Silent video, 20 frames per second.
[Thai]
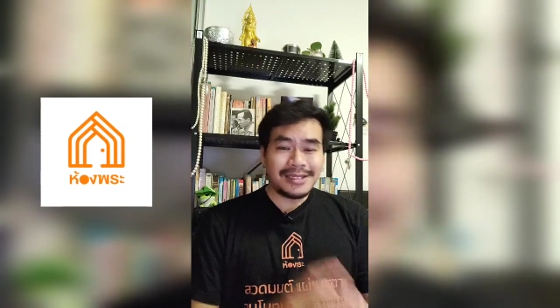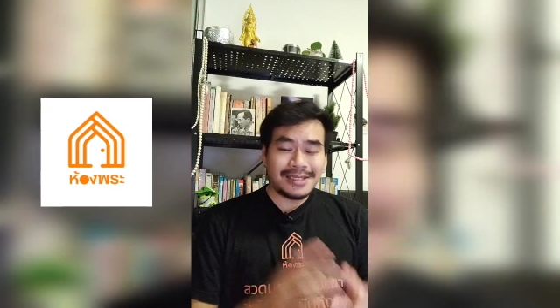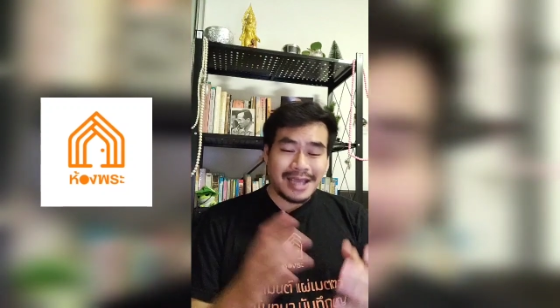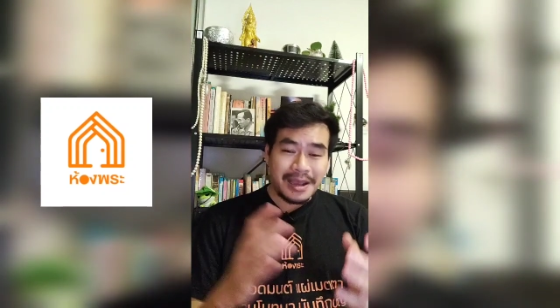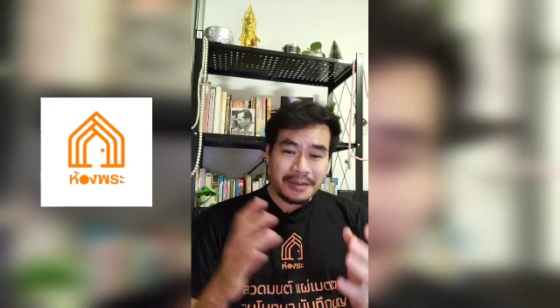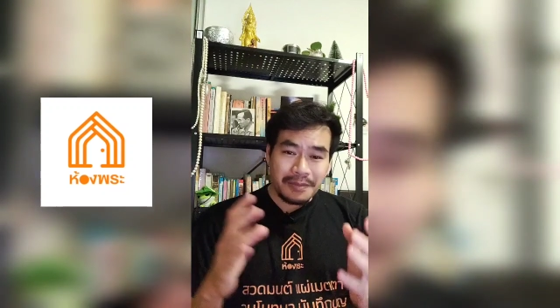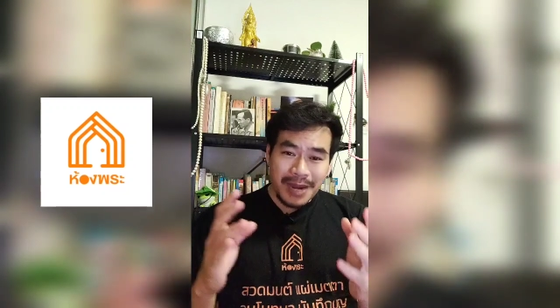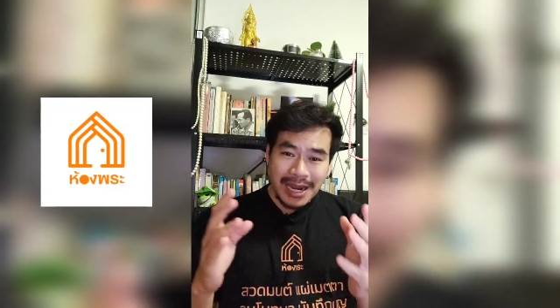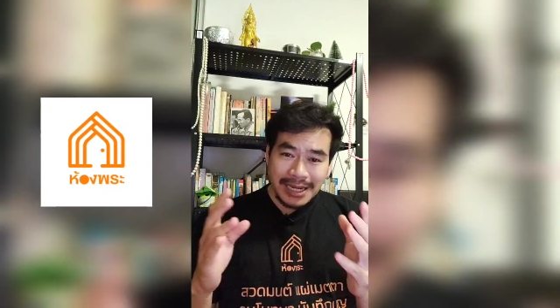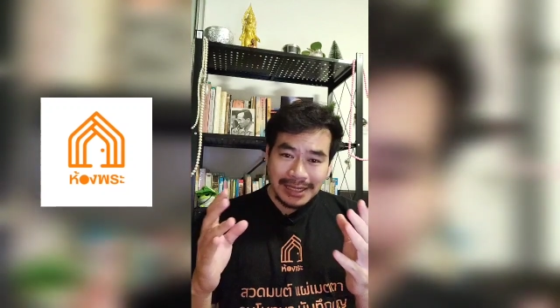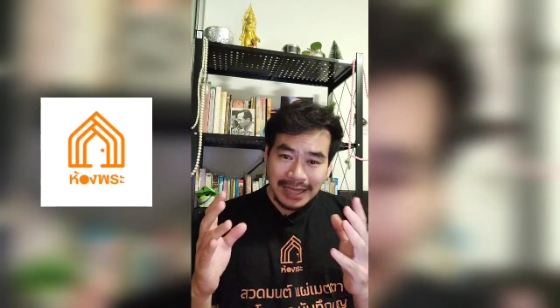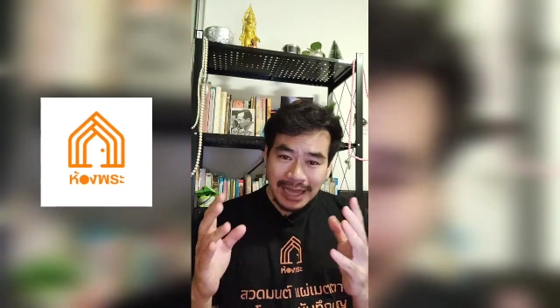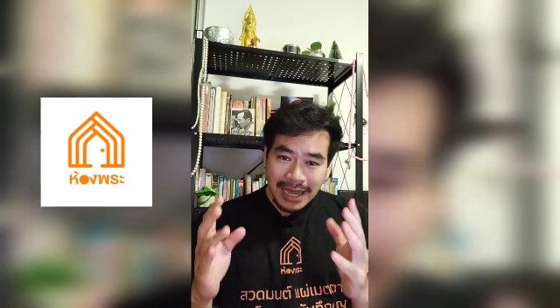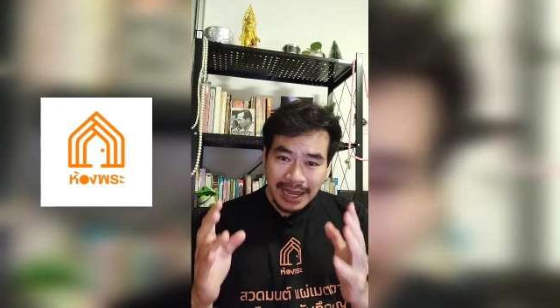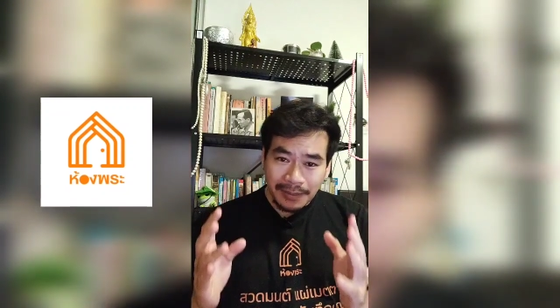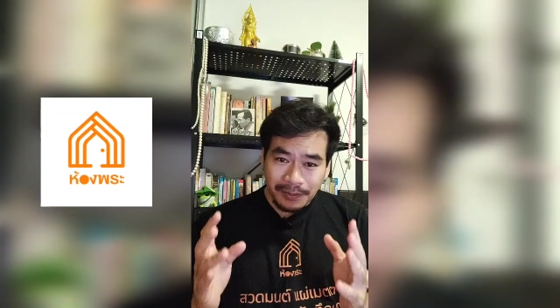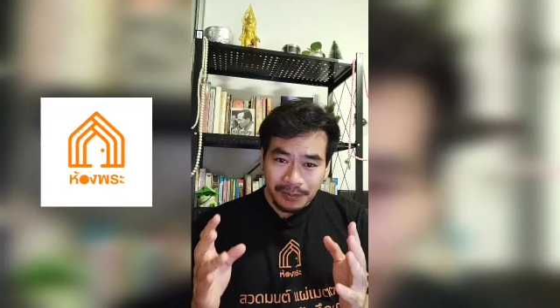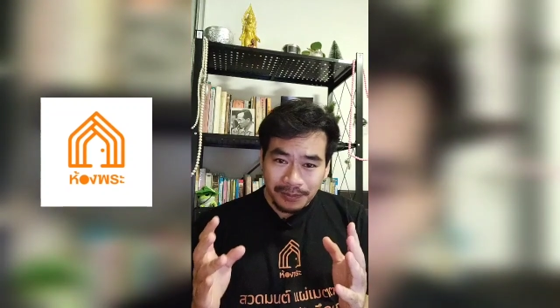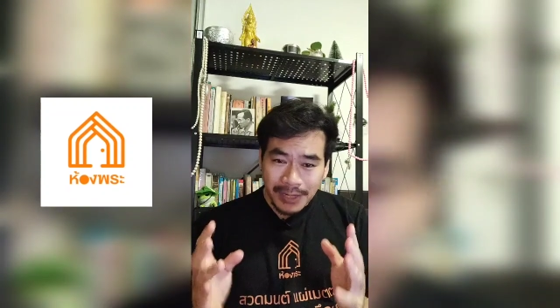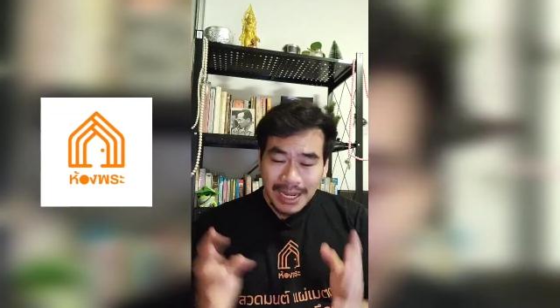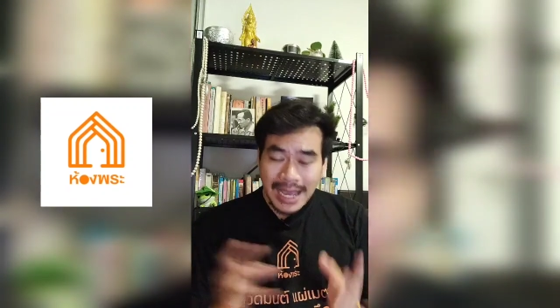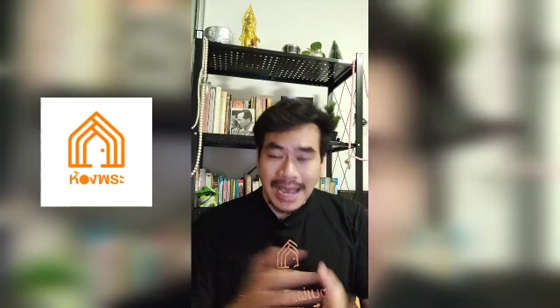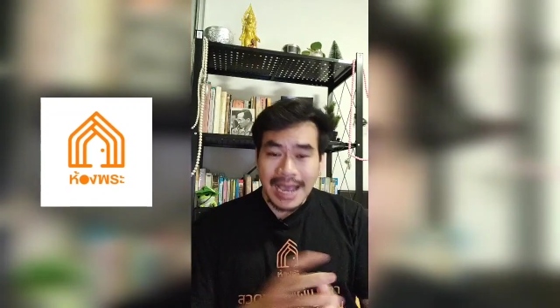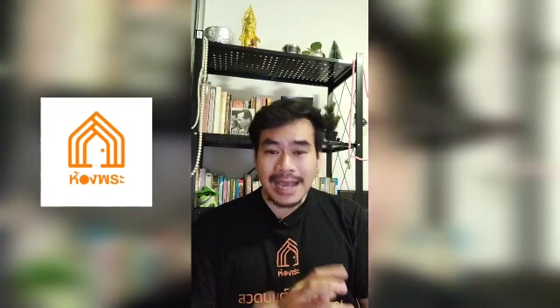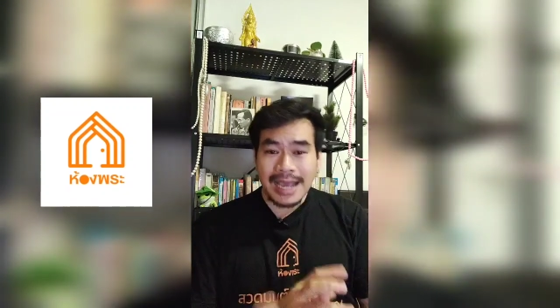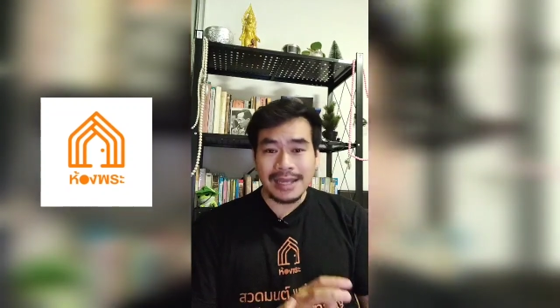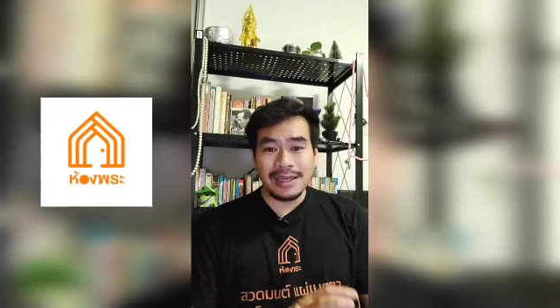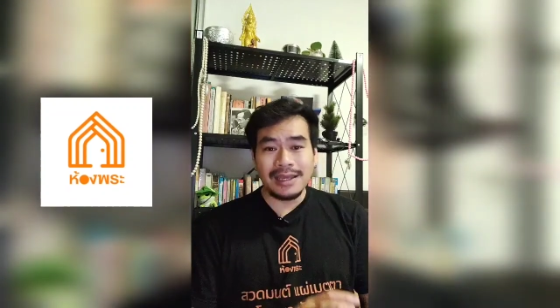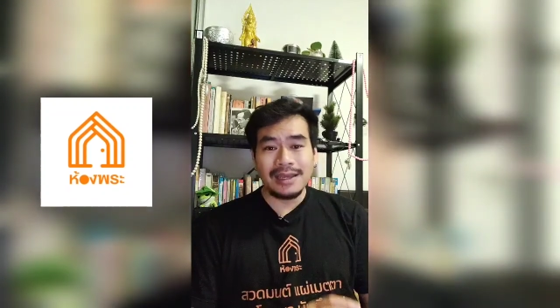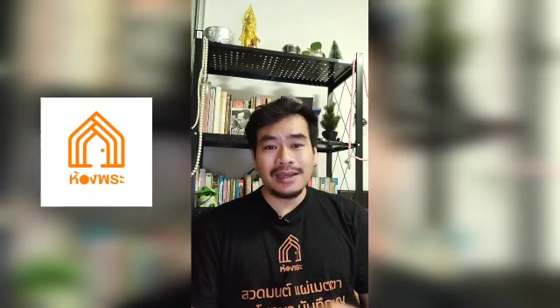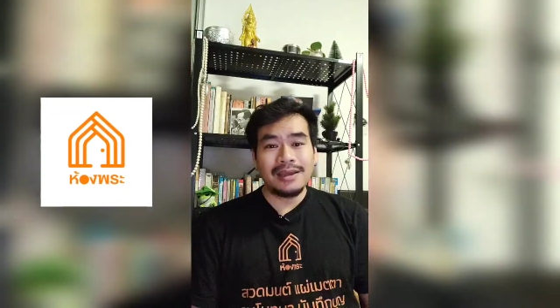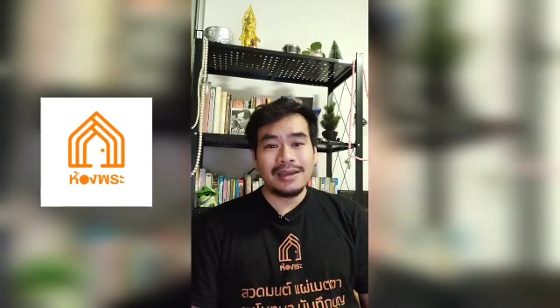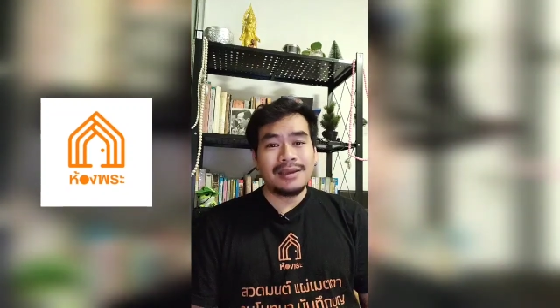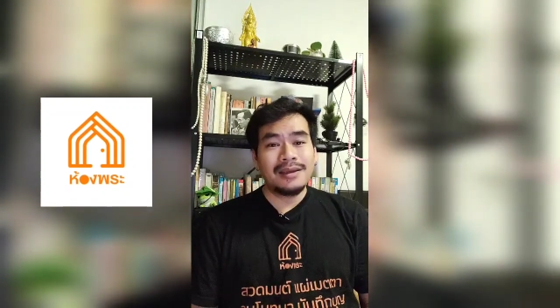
และสามารถทำได้